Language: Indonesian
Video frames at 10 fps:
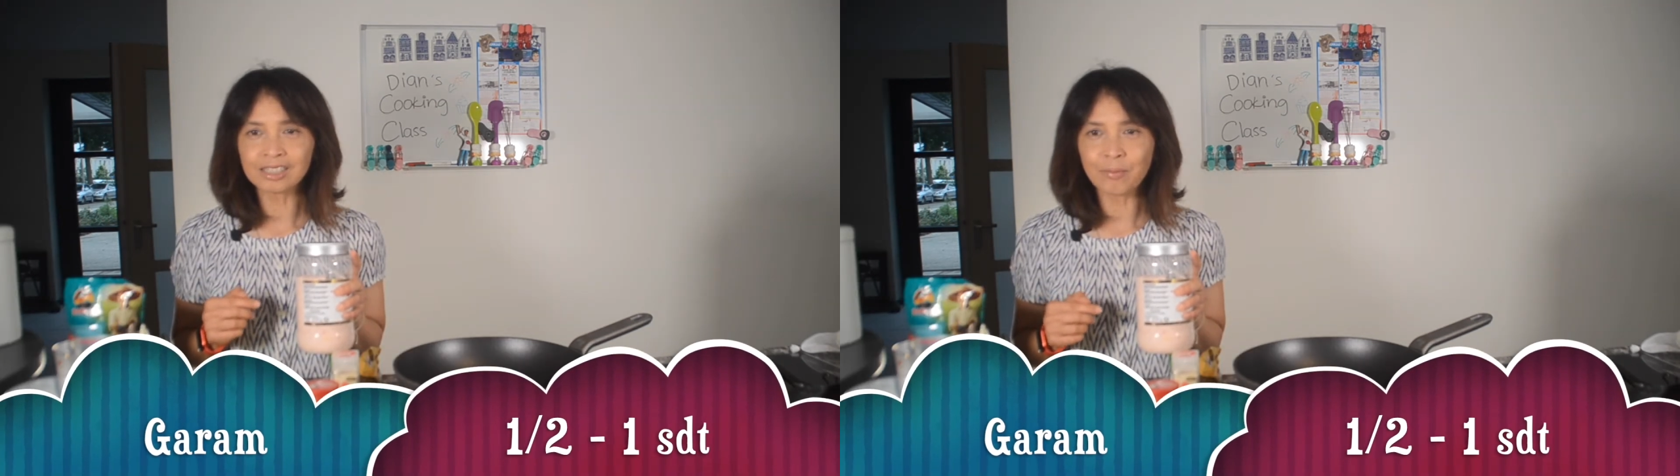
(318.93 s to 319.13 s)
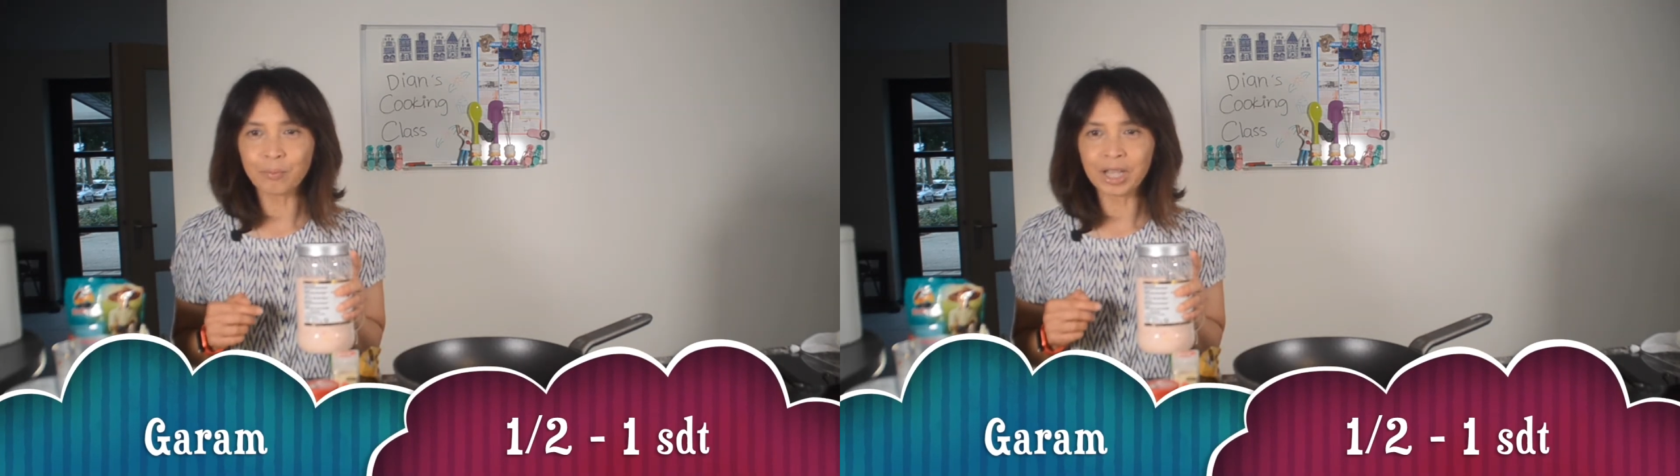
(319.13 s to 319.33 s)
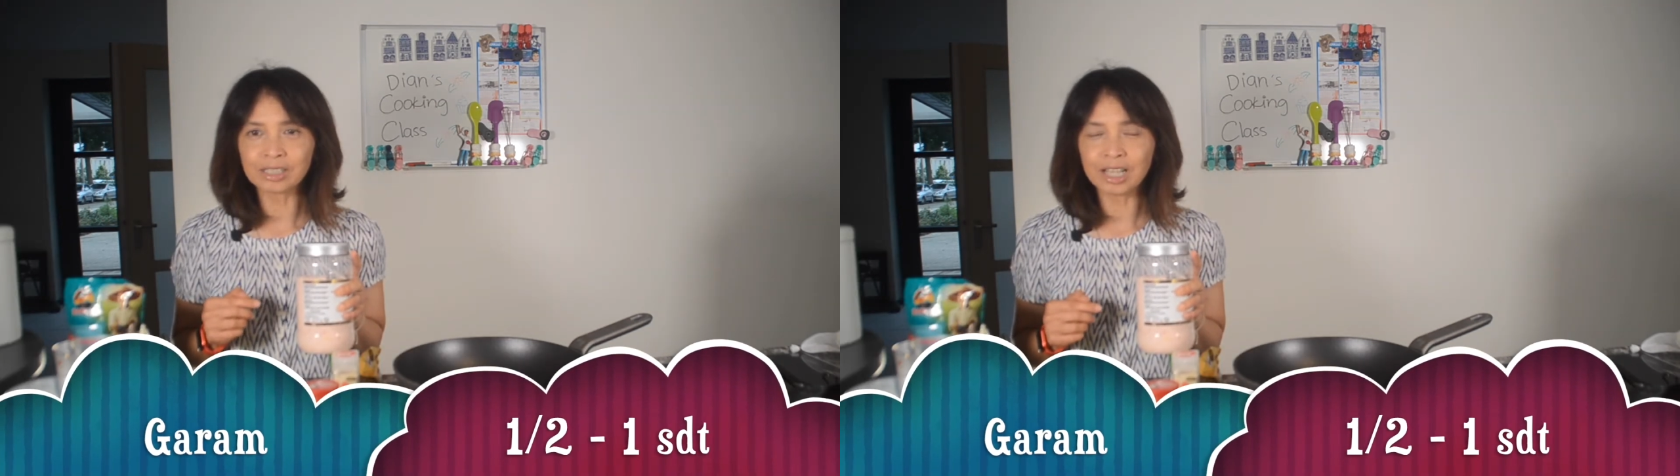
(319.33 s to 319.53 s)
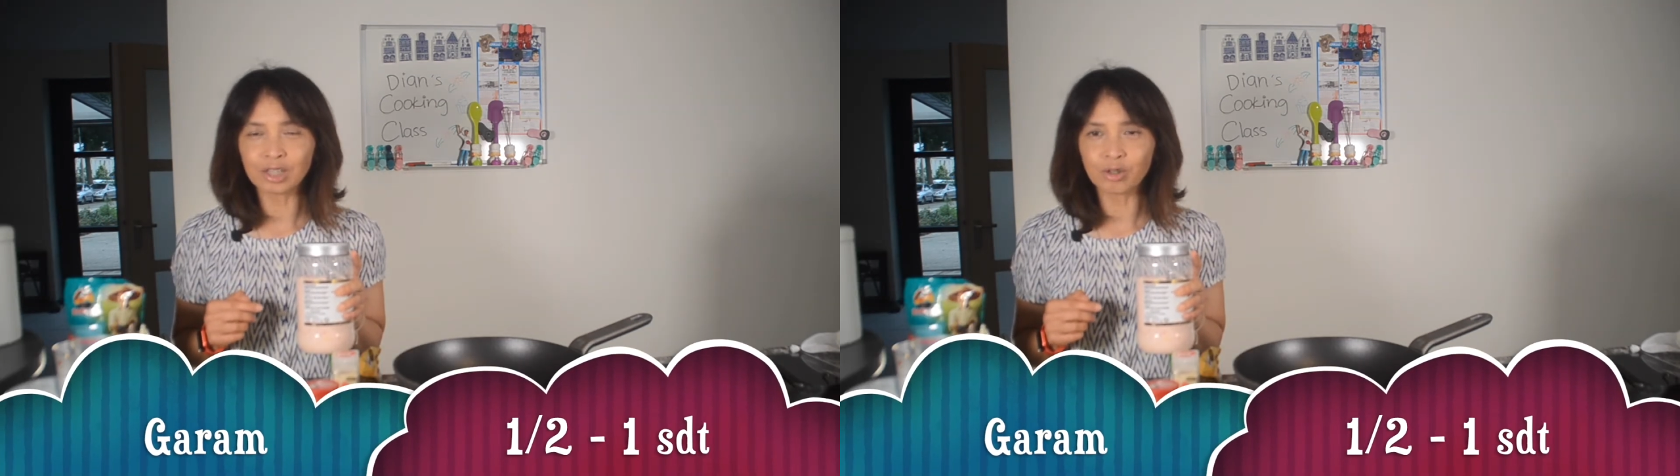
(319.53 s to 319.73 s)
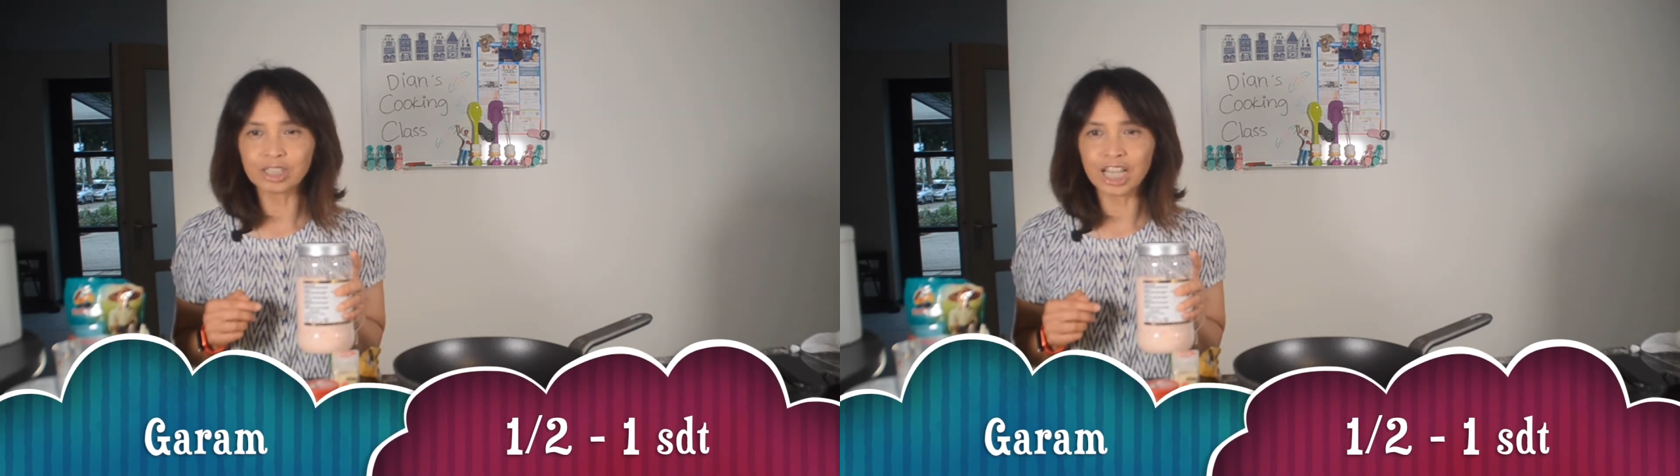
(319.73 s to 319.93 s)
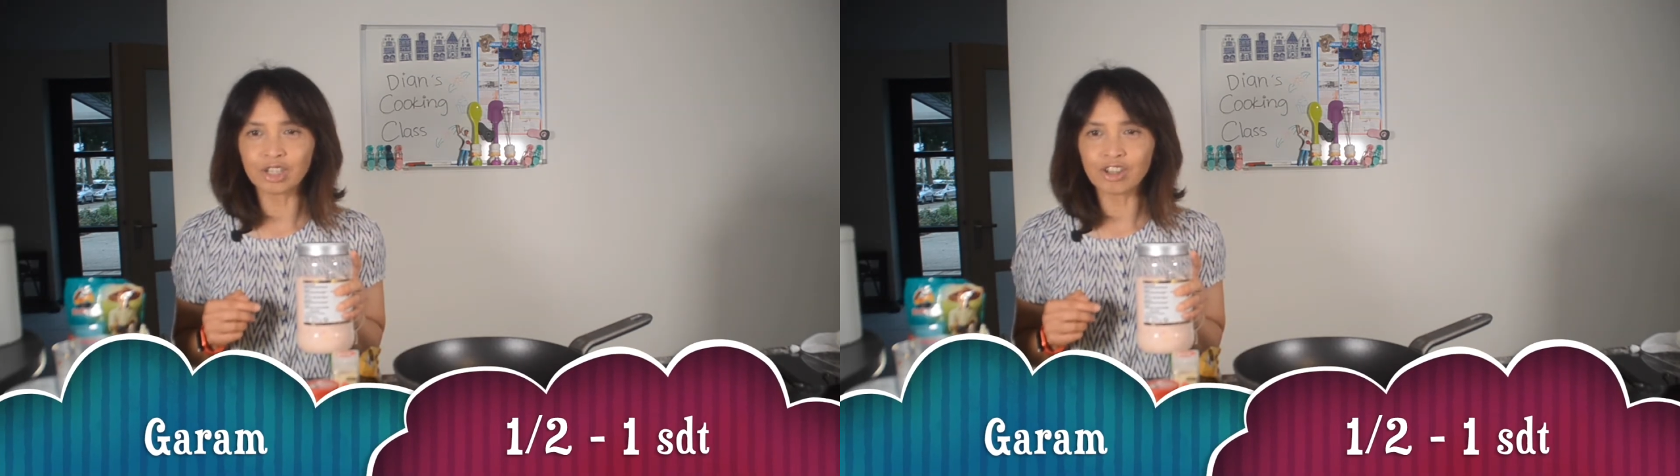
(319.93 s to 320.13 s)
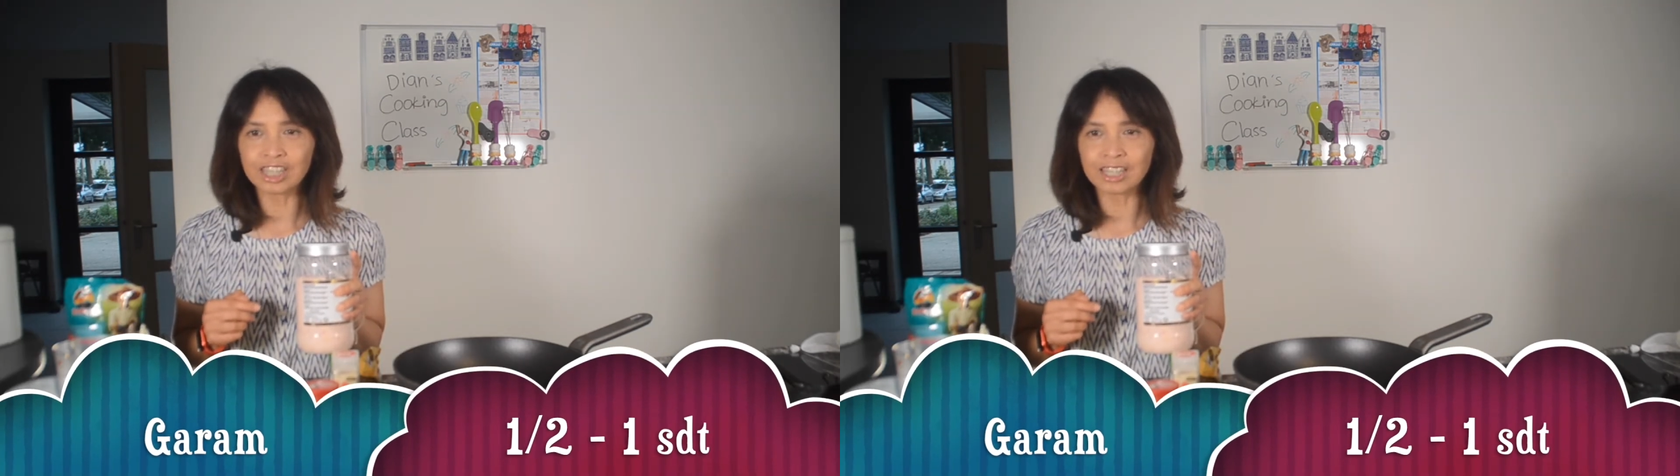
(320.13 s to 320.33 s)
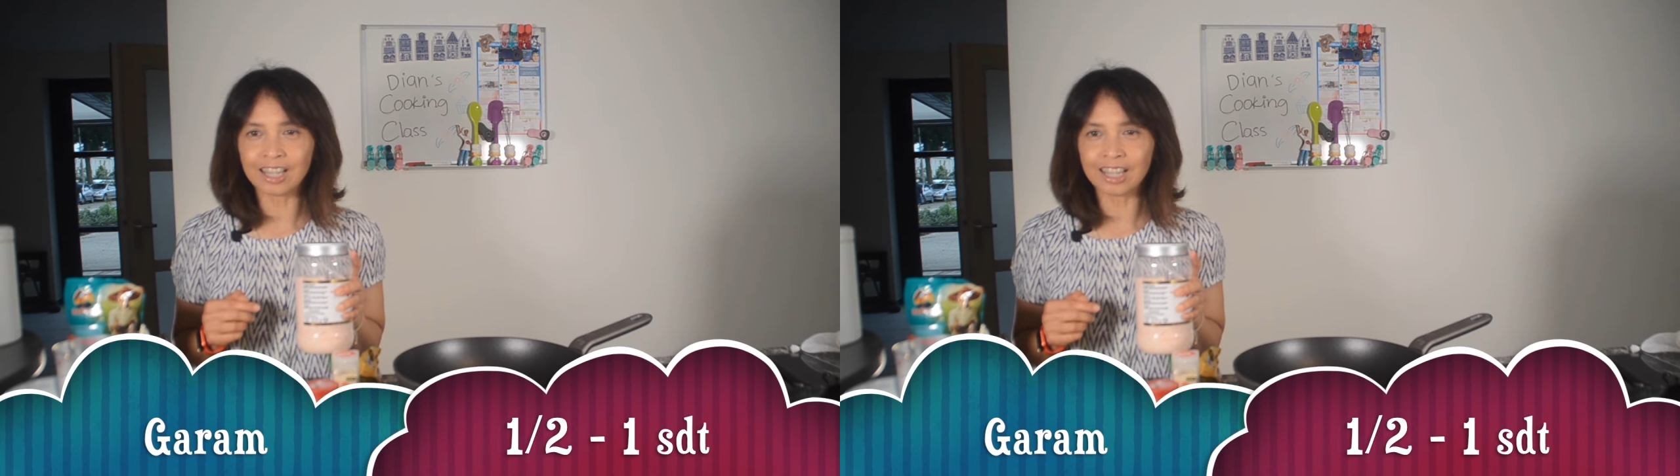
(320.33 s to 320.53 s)
sampai satu
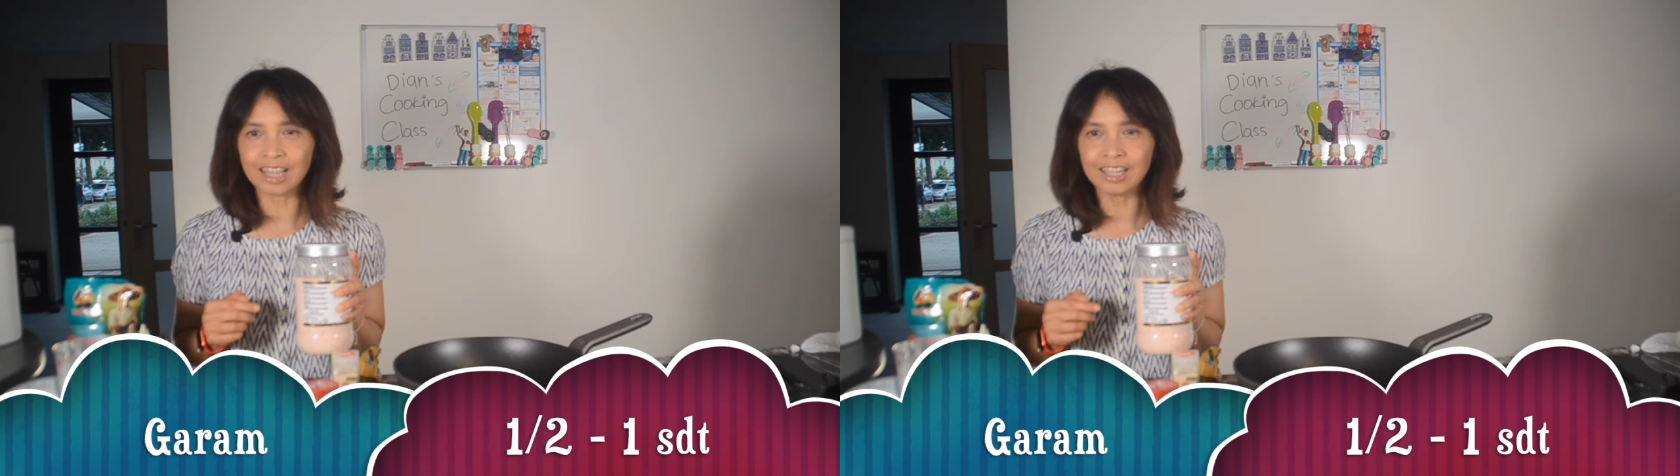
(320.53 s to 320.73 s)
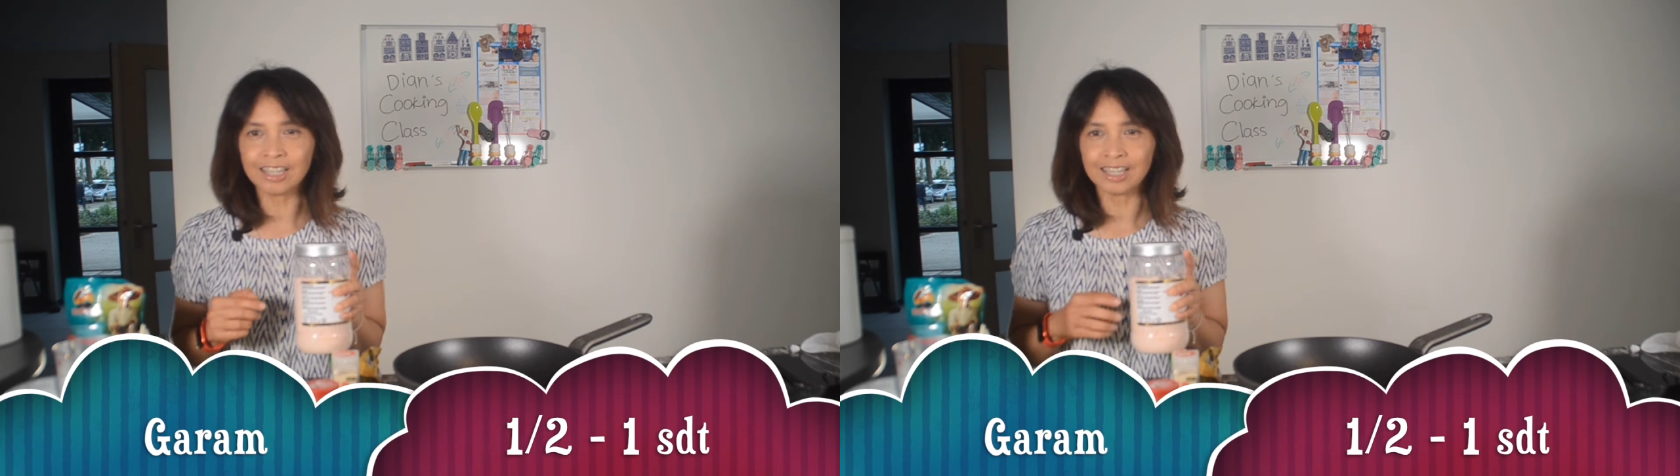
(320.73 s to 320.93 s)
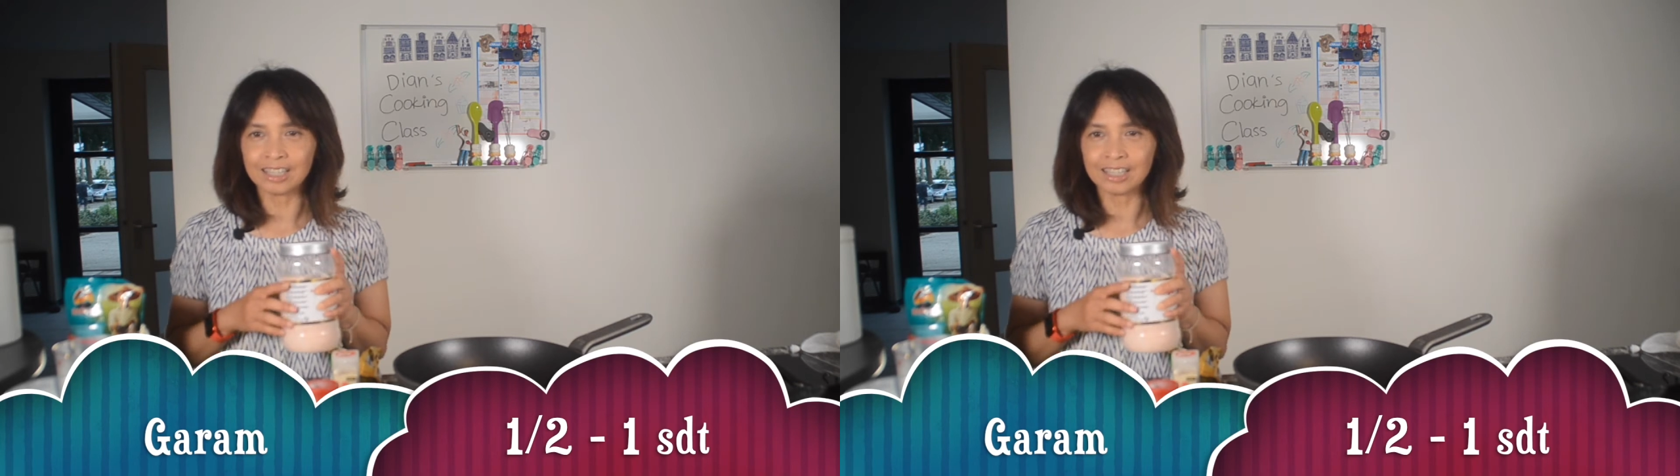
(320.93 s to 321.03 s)
sendok teh,